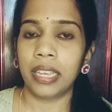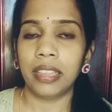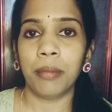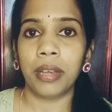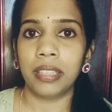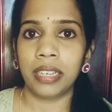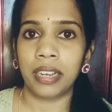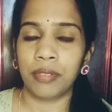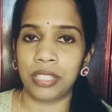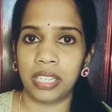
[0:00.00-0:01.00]
இந்த
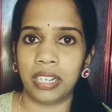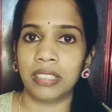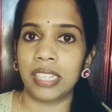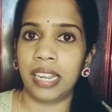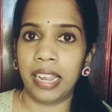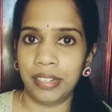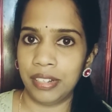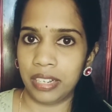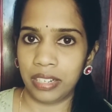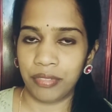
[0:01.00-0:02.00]
மாதிரியான விஷயங்கள் சில
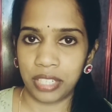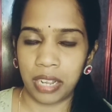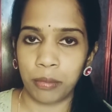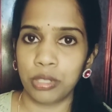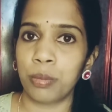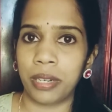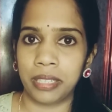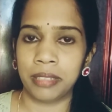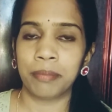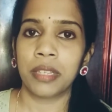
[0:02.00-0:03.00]
ஆண்டி டேண்ட்ரஃப் ஷாம்பூஸ்
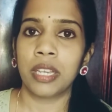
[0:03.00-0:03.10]
பண்ணுது